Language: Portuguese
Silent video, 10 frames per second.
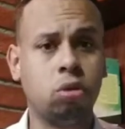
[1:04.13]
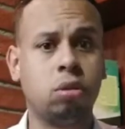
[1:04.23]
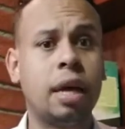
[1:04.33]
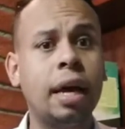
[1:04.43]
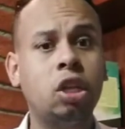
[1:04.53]

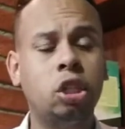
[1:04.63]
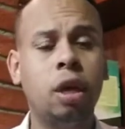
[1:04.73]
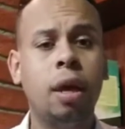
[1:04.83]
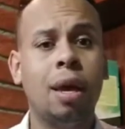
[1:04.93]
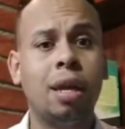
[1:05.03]
site.
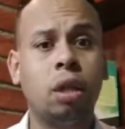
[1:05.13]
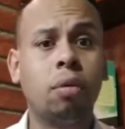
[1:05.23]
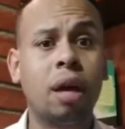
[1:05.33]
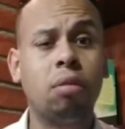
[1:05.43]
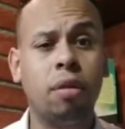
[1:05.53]
Então eu
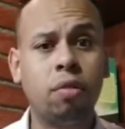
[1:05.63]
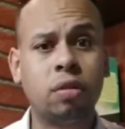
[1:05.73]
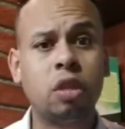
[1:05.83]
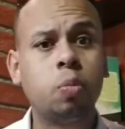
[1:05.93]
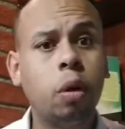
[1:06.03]
quero que
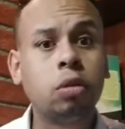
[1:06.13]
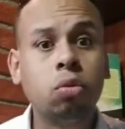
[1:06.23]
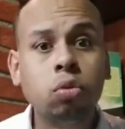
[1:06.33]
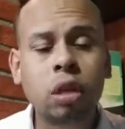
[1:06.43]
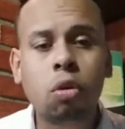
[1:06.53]
vocês possam
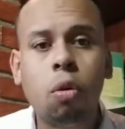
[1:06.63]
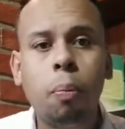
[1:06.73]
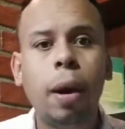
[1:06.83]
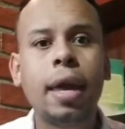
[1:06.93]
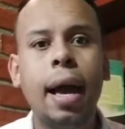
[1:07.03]
nos
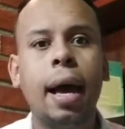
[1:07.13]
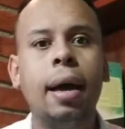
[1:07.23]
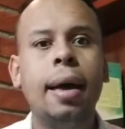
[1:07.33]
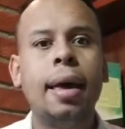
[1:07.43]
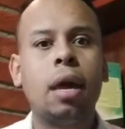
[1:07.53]
acompanhar
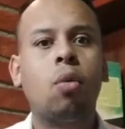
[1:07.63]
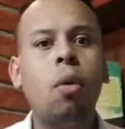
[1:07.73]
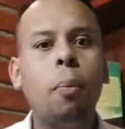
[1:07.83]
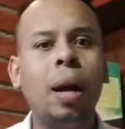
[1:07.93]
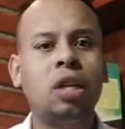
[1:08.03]
e
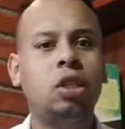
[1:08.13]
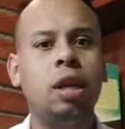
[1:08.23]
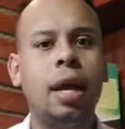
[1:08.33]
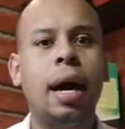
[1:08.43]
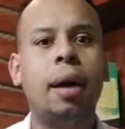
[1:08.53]

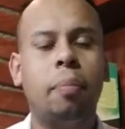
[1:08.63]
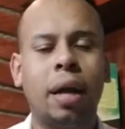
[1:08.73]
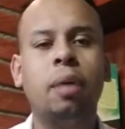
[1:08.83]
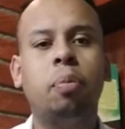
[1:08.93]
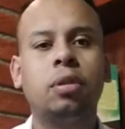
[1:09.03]
compartilhar para
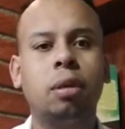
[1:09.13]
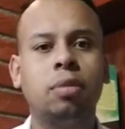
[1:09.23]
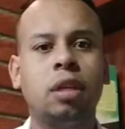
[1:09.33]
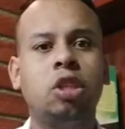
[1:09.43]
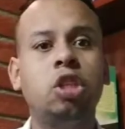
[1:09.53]
que
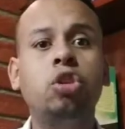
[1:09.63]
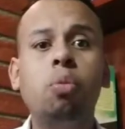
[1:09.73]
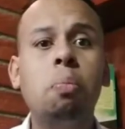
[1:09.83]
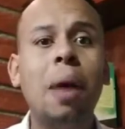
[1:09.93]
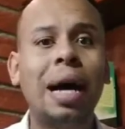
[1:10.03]
possamos atingir o
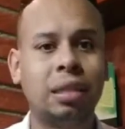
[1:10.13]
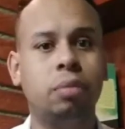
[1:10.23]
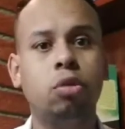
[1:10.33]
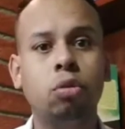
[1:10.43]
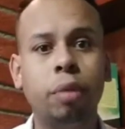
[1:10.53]
um
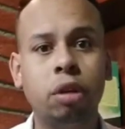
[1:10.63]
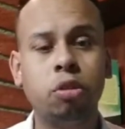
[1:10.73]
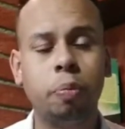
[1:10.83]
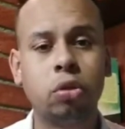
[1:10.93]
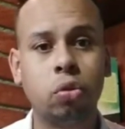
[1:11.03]
máximo número de
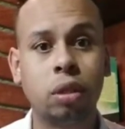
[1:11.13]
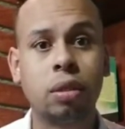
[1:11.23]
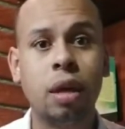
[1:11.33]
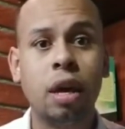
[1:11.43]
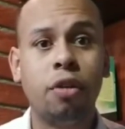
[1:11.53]

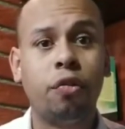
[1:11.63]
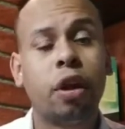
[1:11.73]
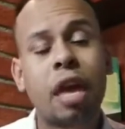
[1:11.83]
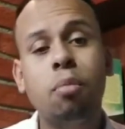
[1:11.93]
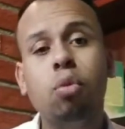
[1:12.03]
pessoas.
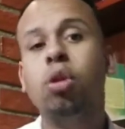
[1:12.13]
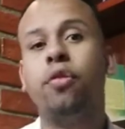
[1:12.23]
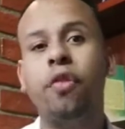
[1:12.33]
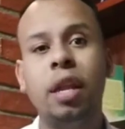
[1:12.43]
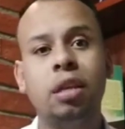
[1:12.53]
Fiquei muito
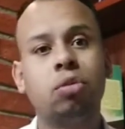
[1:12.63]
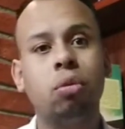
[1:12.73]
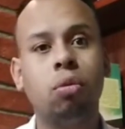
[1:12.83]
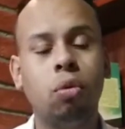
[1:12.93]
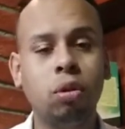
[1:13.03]
feliz
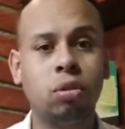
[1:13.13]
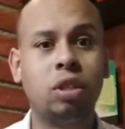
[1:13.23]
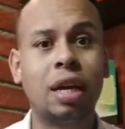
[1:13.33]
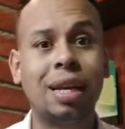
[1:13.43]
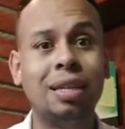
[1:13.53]
com o curso,
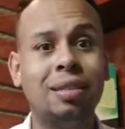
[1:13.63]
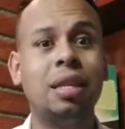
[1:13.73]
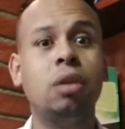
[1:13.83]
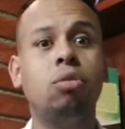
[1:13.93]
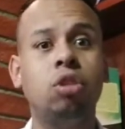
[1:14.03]
já que em
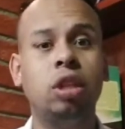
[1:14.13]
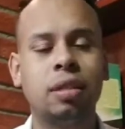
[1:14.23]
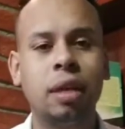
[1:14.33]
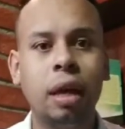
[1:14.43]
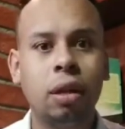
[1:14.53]
cinco
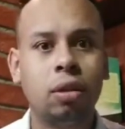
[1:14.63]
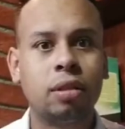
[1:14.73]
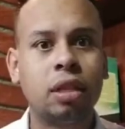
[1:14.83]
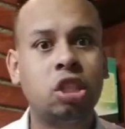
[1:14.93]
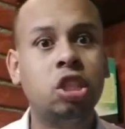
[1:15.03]
dias
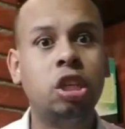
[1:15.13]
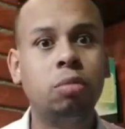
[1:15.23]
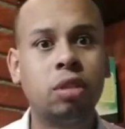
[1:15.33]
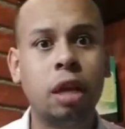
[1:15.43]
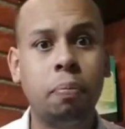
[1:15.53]
nós
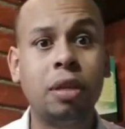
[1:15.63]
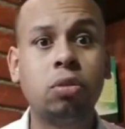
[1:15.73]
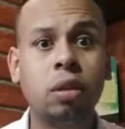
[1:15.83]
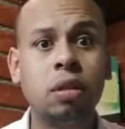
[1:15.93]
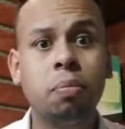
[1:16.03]
atingimos aí
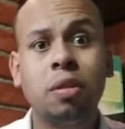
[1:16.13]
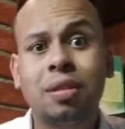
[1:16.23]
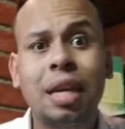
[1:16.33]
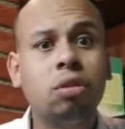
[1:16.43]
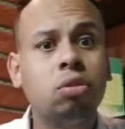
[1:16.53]
pessoas em
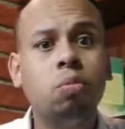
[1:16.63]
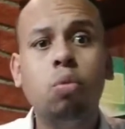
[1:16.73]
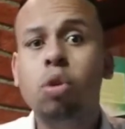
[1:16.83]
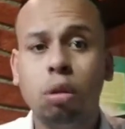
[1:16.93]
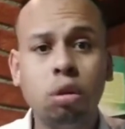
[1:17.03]
estados
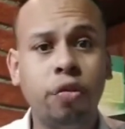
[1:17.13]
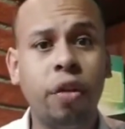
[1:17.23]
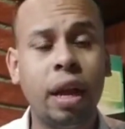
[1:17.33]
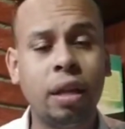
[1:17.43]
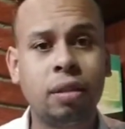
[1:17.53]
muito
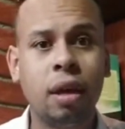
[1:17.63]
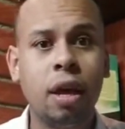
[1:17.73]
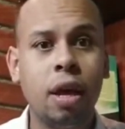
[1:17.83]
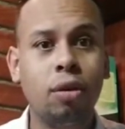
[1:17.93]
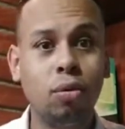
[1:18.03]
diferentes
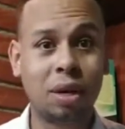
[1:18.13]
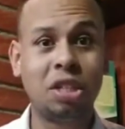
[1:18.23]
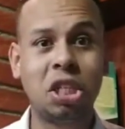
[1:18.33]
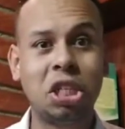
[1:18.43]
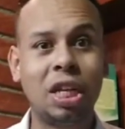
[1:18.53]
eu nunca
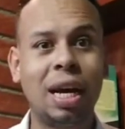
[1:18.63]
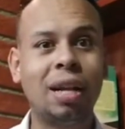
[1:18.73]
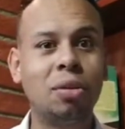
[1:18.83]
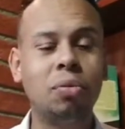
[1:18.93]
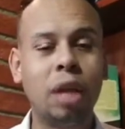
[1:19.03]
tinha
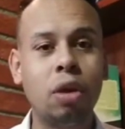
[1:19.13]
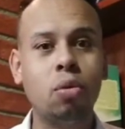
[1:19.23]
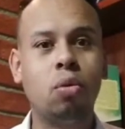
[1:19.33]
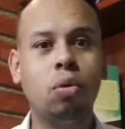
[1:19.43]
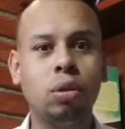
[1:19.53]
chegado com
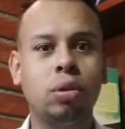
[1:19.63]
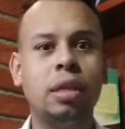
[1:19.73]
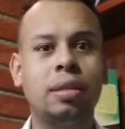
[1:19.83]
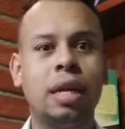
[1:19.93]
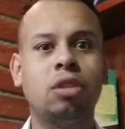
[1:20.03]
nenhum curso em
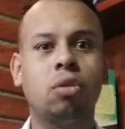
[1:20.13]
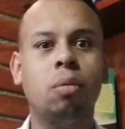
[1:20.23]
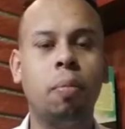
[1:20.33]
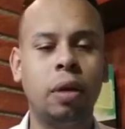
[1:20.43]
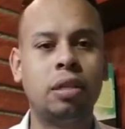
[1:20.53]
estados
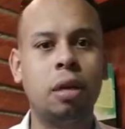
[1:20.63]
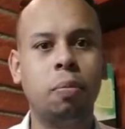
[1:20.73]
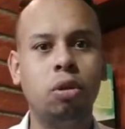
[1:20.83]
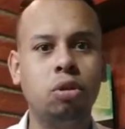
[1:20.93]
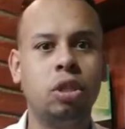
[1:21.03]
como, por
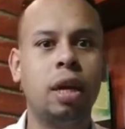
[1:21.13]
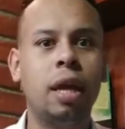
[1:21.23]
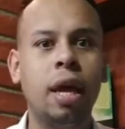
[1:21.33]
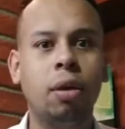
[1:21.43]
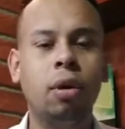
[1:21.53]
exemplo, Rio de
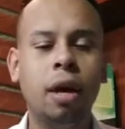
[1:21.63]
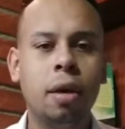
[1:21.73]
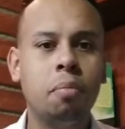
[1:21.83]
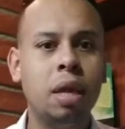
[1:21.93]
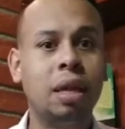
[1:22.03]
Janeiro,
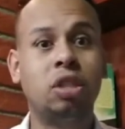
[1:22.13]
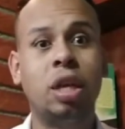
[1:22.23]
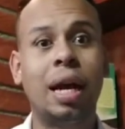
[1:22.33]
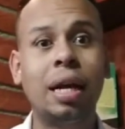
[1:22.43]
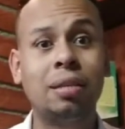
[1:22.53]
Minas
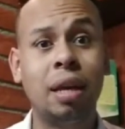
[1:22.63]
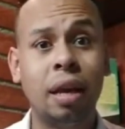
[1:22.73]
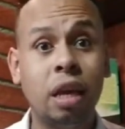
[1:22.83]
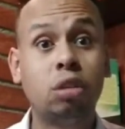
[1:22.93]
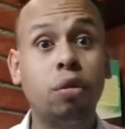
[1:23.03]
Gerais.
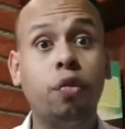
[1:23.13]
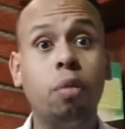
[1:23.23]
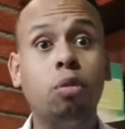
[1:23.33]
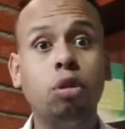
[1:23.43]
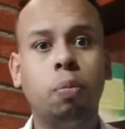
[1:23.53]
Isso foi
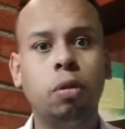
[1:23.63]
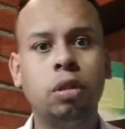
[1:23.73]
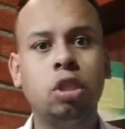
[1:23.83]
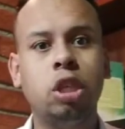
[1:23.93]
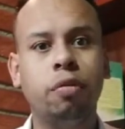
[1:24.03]
muito
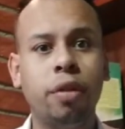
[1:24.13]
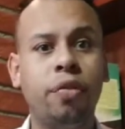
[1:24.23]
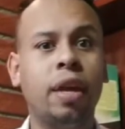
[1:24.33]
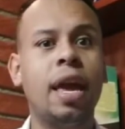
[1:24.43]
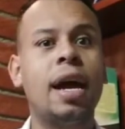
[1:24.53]
positivo e
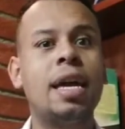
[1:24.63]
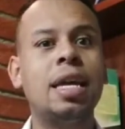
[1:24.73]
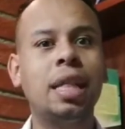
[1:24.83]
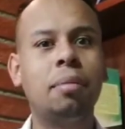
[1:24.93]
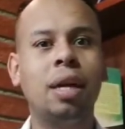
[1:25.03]
fiquei
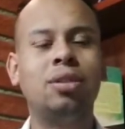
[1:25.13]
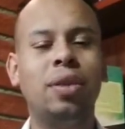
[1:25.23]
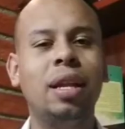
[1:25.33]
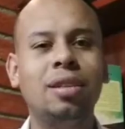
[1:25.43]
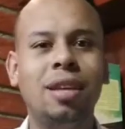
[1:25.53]
ainda mais
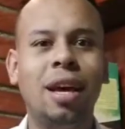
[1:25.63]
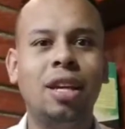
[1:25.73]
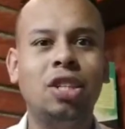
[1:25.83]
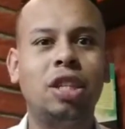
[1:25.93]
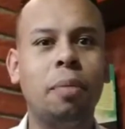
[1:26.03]
feliz
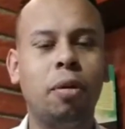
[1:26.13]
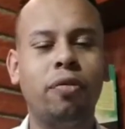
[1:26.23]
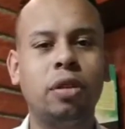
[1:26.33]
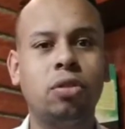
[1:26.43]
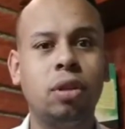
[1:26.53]
de ter
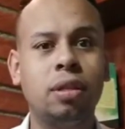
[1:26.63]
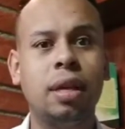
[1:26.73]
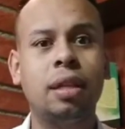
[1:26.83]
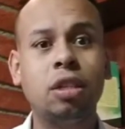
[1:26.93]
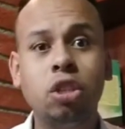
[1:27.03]
professores
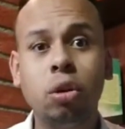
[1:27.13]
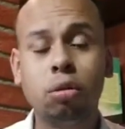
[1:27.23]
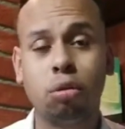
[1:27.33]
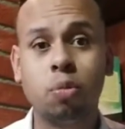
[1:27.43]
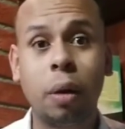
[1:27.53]
ainda de
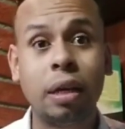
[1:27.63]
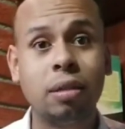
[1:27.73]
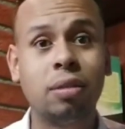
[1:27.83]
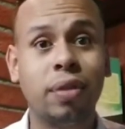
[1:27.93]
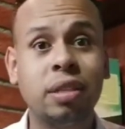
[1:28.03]
outros
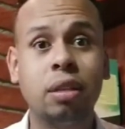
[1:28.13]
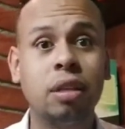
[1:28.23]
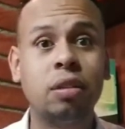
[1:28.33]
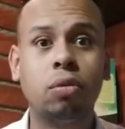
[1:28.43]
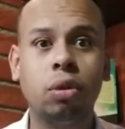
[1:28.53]
países fazendo
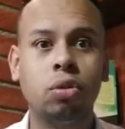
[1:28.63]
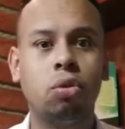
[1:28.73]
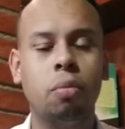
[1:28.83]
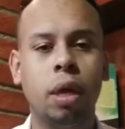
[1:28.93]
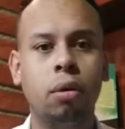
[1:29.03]
esse curso
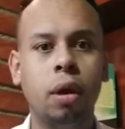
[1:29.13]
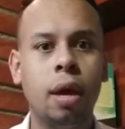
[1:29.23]
comigo.